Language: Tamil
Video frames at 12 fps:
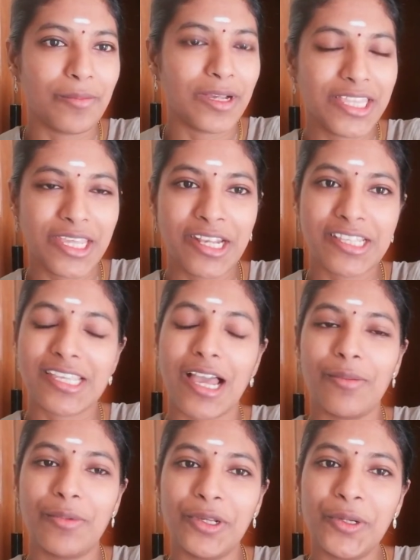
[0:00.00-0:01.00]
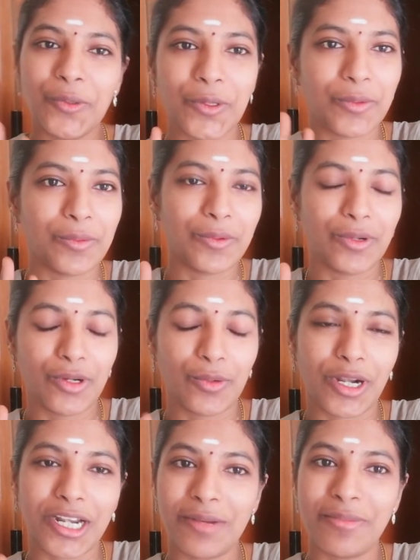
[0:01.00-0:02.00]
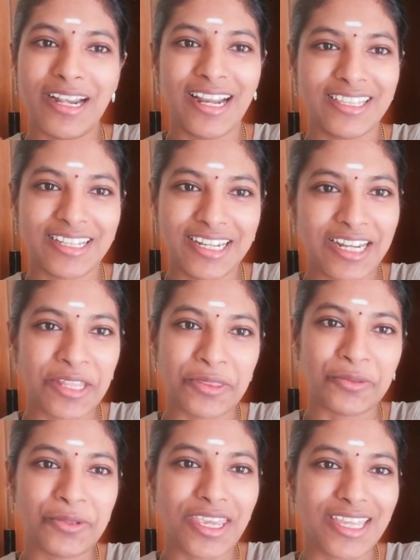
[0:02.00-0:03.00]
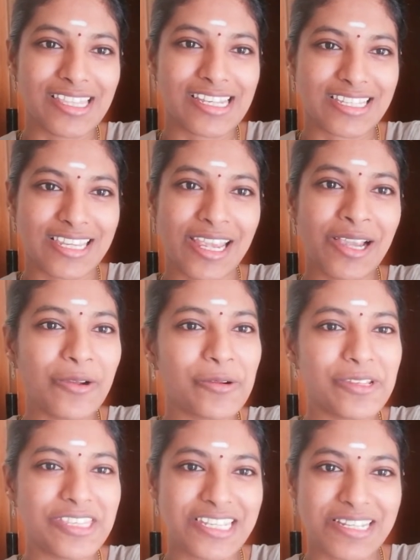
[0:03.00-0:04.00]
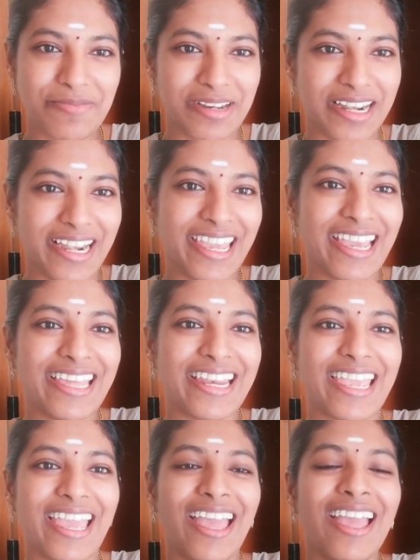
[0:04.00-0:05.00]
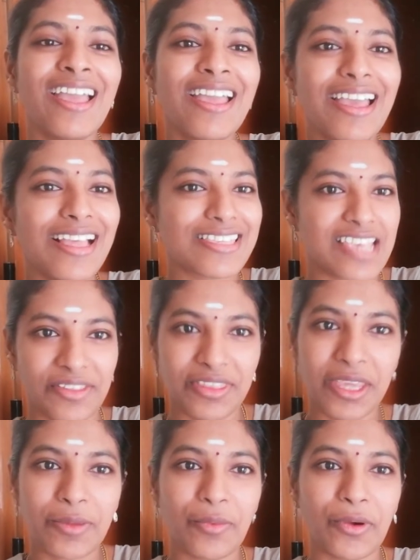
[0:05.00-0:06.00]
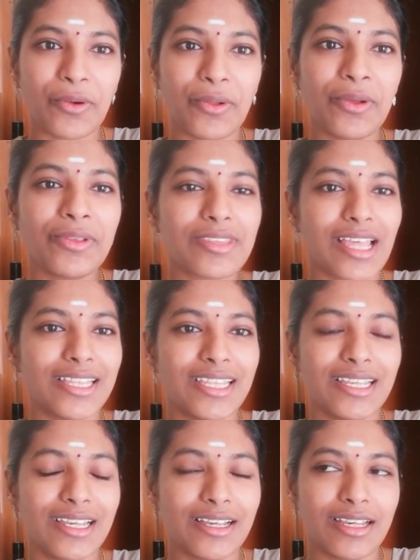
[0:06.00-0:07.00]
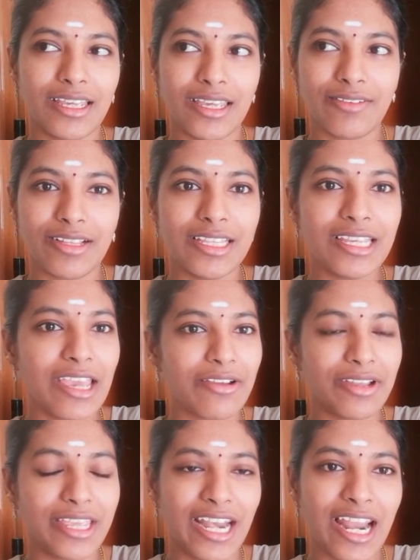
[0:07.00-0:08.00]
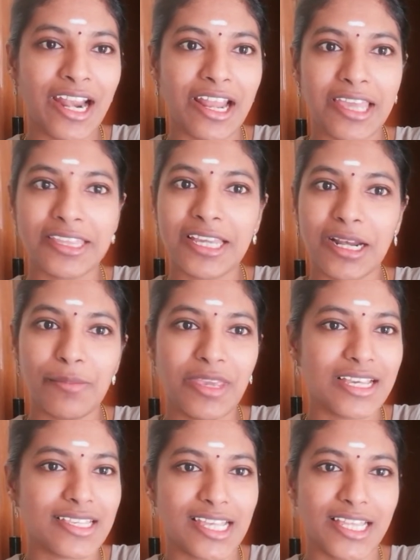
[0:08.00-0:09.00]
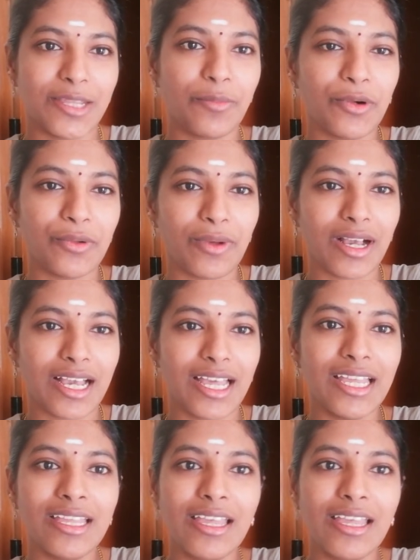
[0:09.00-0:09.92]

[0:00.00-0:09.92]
மதியானம் சாப்பிட்டு ஒரு ஒரு ஒன்றரை மணி நேரத்துக்கிட்ட நான் தூங்கி எழுந்திரிச்சிட்டேன் குளித்து இப்போ ரெடியாக இருக்கேன் சந்தைக்கு போகணும் சந்தை இங்கே வந்து எல்லா ஞாயிற்றுக்கிழமையும் இங்கே சந்தை போடுவாங்க